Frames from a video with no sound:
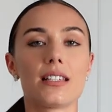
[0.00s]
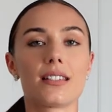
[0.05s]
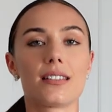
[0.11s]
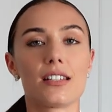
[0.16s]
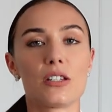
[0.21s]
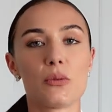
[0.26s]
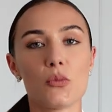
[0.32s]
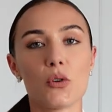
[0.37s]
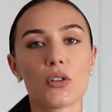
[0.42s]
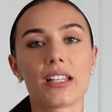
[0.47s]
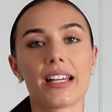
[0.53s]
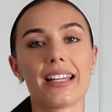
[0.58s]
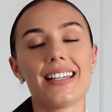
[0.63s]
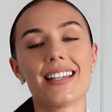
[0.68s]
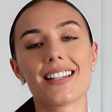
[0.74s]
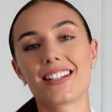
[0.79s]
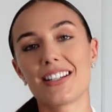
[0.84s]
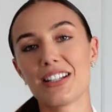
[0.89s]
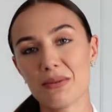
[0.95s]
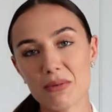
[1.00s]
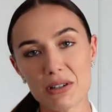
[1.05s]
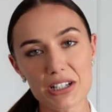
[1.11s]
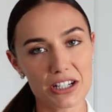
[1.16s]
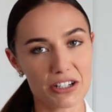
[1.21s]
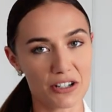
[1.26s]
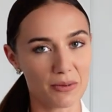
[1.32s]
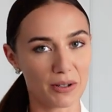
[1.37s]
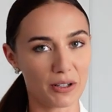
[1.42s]
jesteś młoda i jeszcze nie
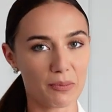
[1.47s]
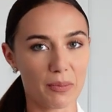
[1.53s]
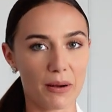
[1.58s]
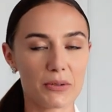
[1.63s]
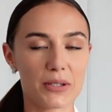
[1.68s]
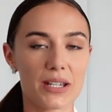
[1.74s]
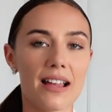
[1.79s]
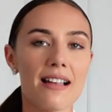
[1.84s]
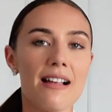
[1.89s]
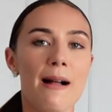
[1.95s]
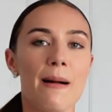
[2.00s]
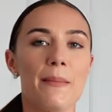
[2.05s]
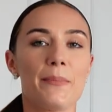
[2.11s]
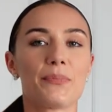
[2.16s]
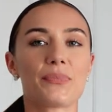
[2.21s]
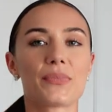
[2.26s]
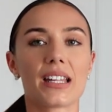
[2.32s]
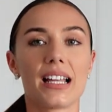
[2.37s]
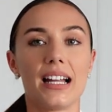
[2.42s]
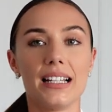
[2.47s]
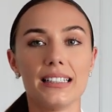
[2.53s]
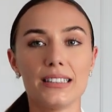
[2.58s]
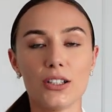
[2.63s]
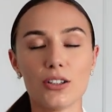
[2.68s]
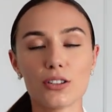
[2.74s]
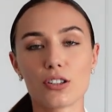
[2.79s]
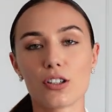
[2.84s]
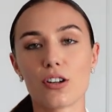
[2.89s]
myślisz o menopauzie,
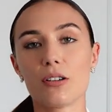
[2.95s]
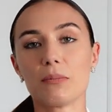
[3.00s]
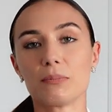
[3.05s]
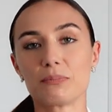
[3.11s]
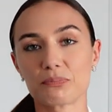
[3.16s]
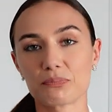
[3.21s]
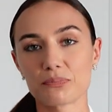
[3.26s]
mm, no to